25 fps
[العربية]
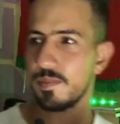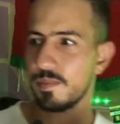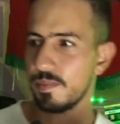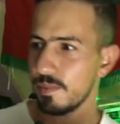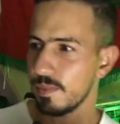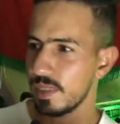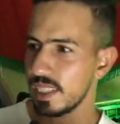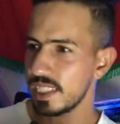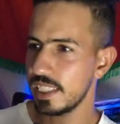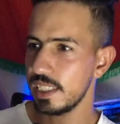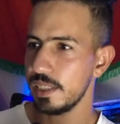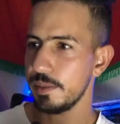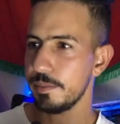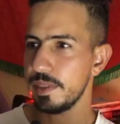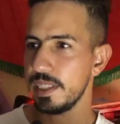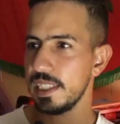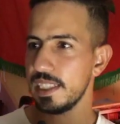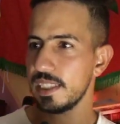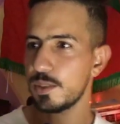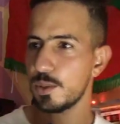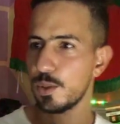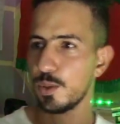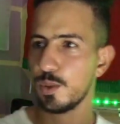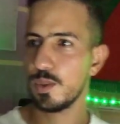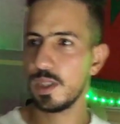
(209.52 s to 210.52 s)
ماشي
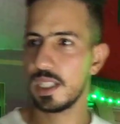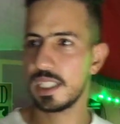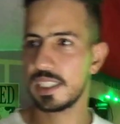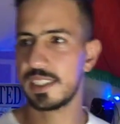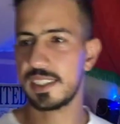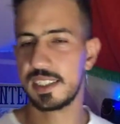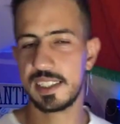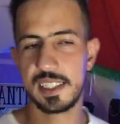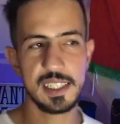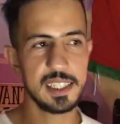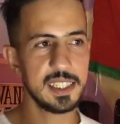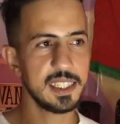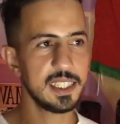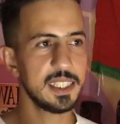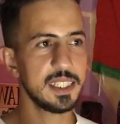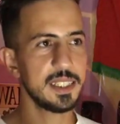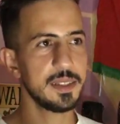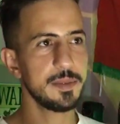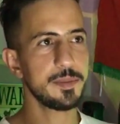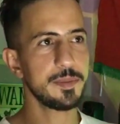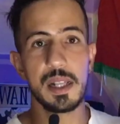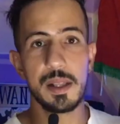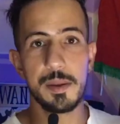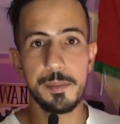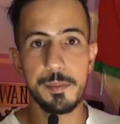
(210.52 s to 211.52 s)
بيت هو شت
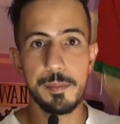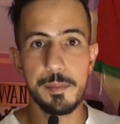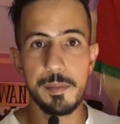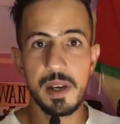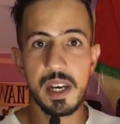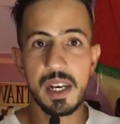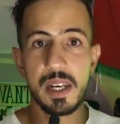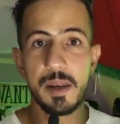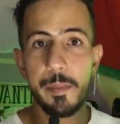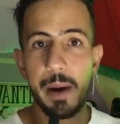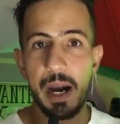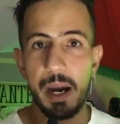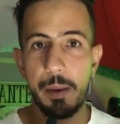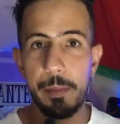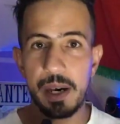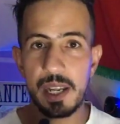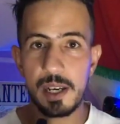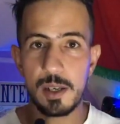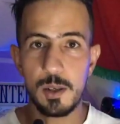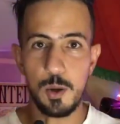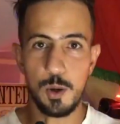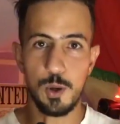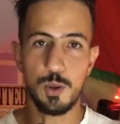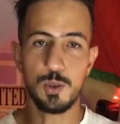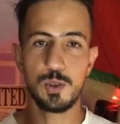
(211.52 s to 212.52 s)
المعبر
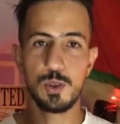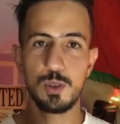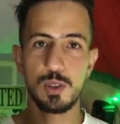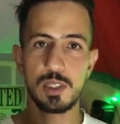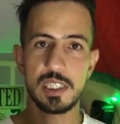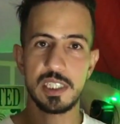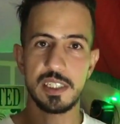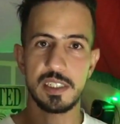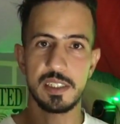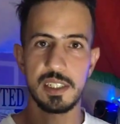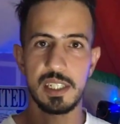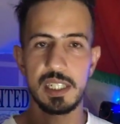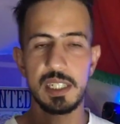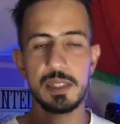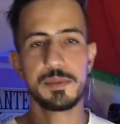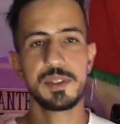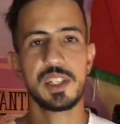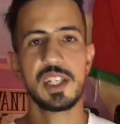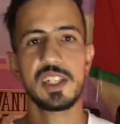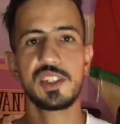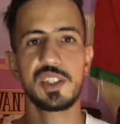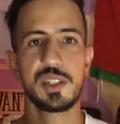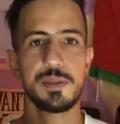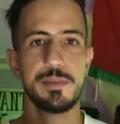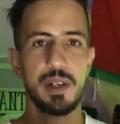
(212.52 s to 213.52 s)
الحدودي اللي
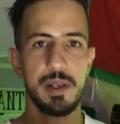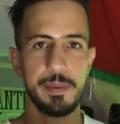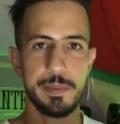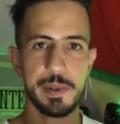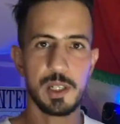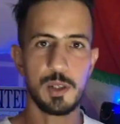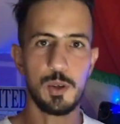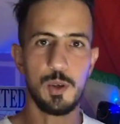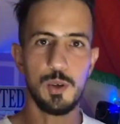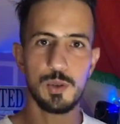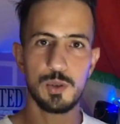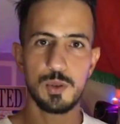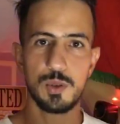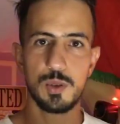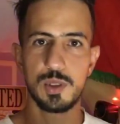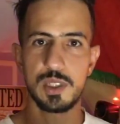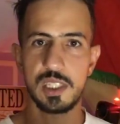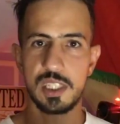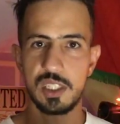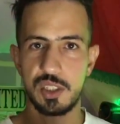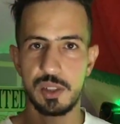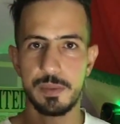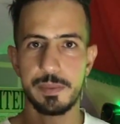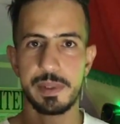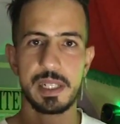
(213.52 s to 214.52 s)
مشى شي معبر حدودي
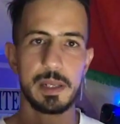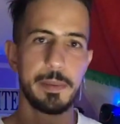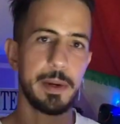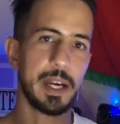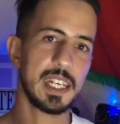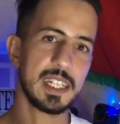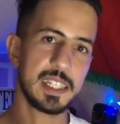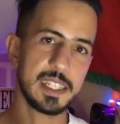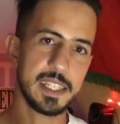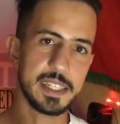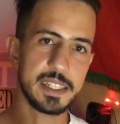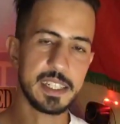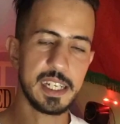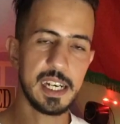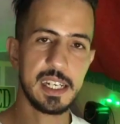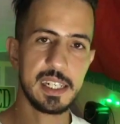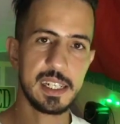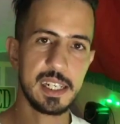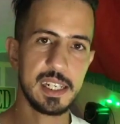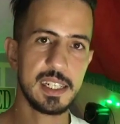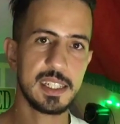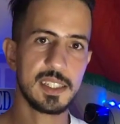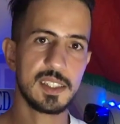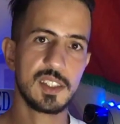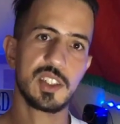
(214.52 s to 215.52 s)
شي مره بحال
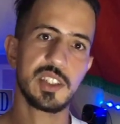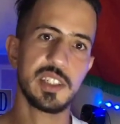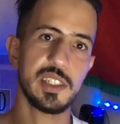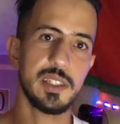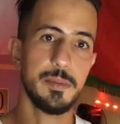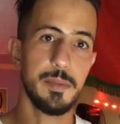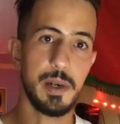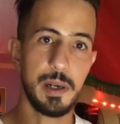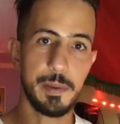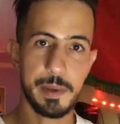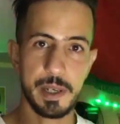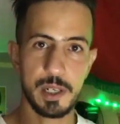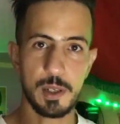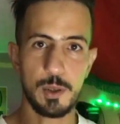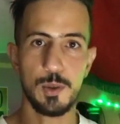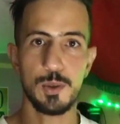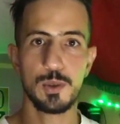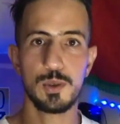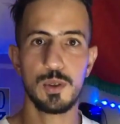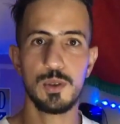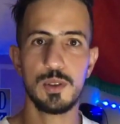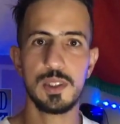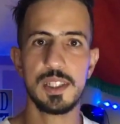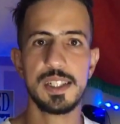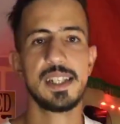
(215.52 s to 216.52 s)
الكركارات شي معبر
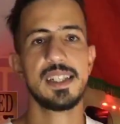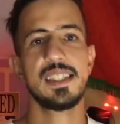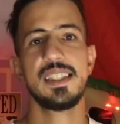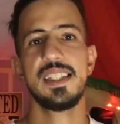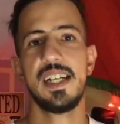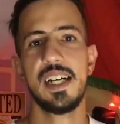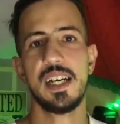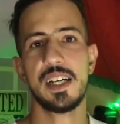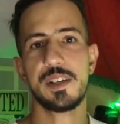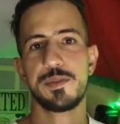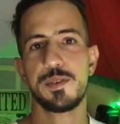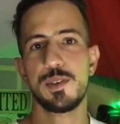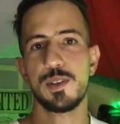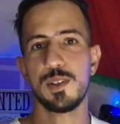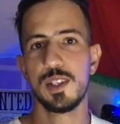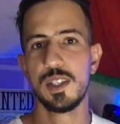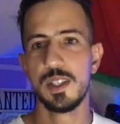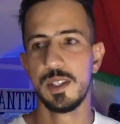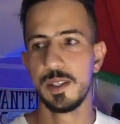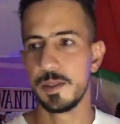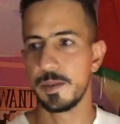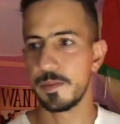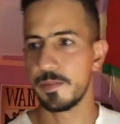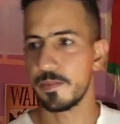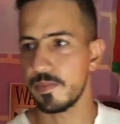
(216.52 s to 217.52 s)
حدودي غادي يعرفوا
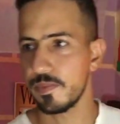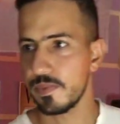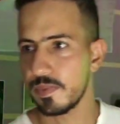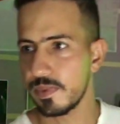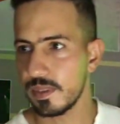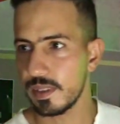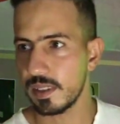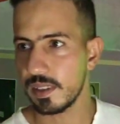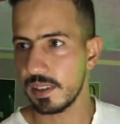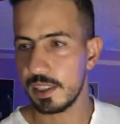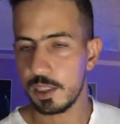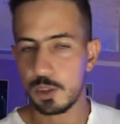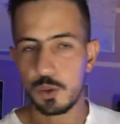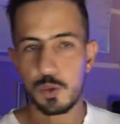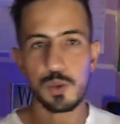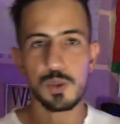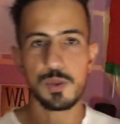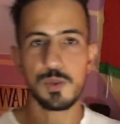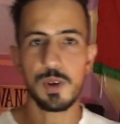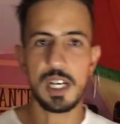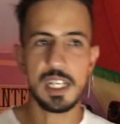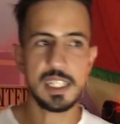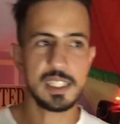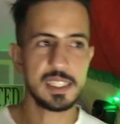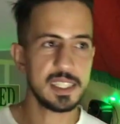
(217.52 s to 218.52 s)
كتكون
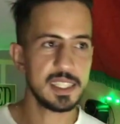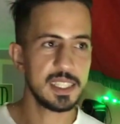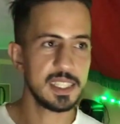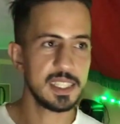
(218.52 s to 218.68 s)
واحد